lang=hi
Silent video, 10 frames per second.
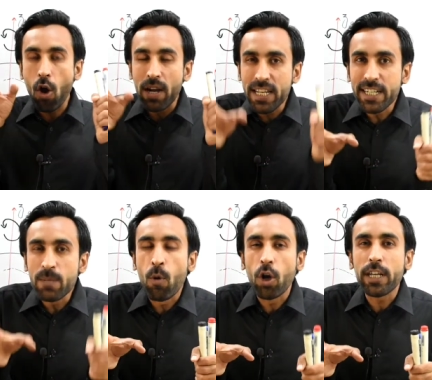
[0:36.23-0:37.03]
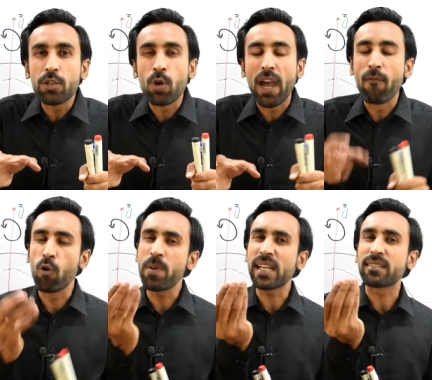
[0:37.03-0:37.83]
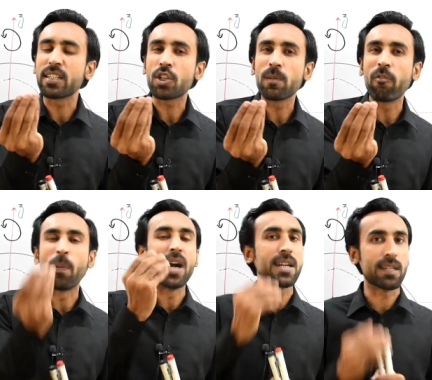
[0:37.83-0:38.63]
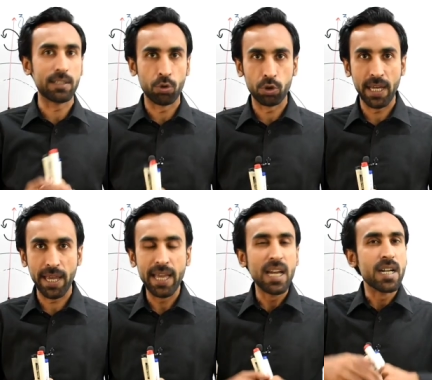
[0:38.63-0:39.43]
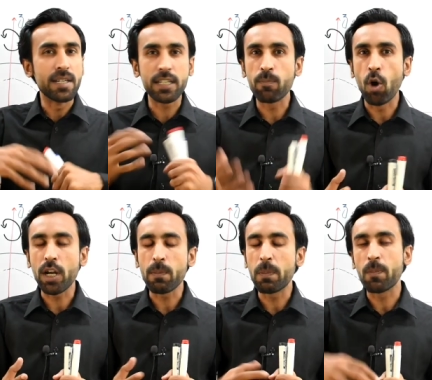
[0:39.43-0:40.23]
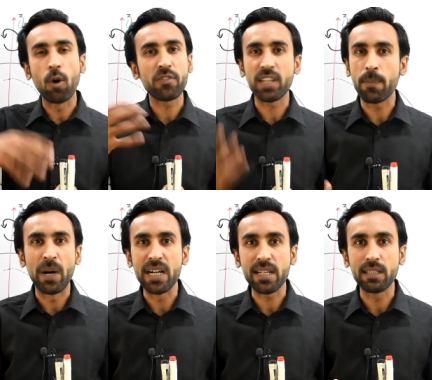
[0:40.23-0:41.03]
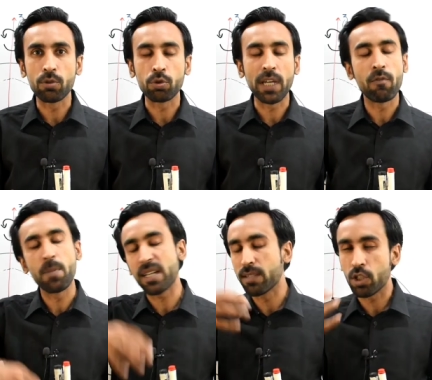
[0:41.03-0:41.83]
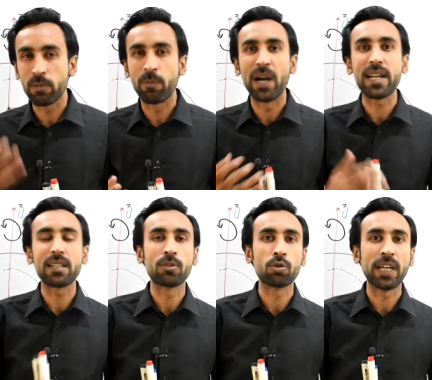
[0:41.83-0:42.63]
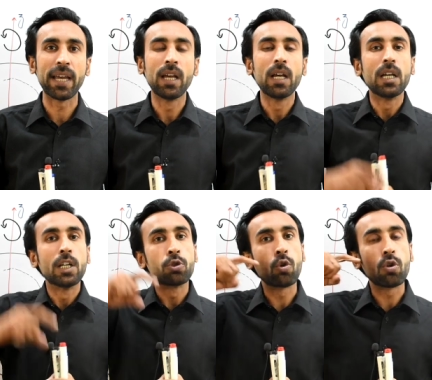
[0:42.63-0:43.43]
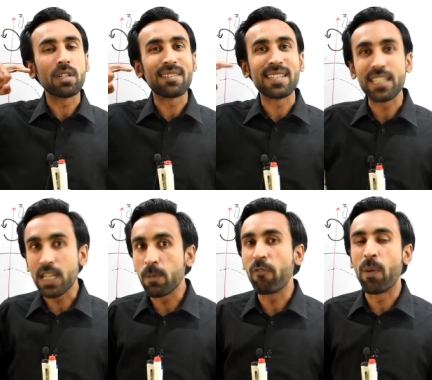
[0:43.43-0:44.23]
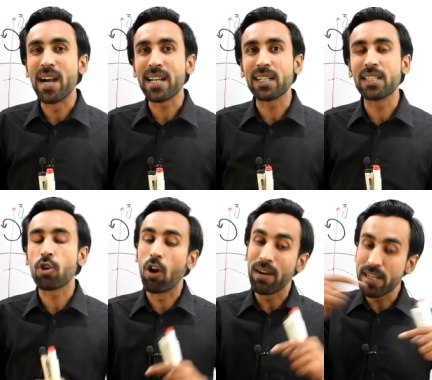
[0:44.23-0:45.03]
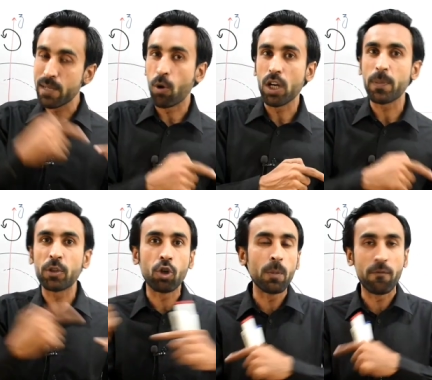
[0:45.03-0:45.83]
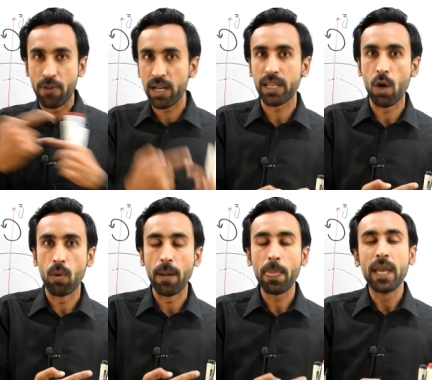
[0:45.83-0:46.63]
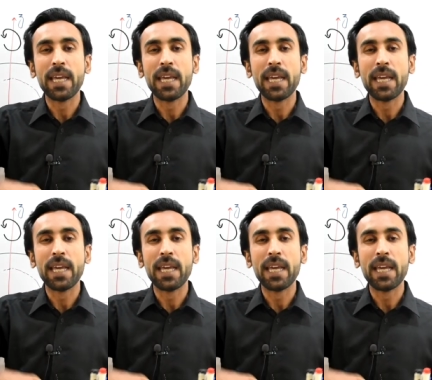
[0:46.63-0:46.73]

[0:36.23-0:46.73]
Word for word: और रिजिड बॉडी जो है वो भी एक सिस्टम ऑफ पार्टिकल्स होता है रिजिड बॉडी में भी बहुत सारे पार्टिकल्स होते हैं वो भी एक सिस्टम ऑफ पार्टिकल्स होता है तो सिस्टम ऑफ पार्टिकल्स और रिजिड बॉडी फिर दोनों में फ़र्क क्या हुआ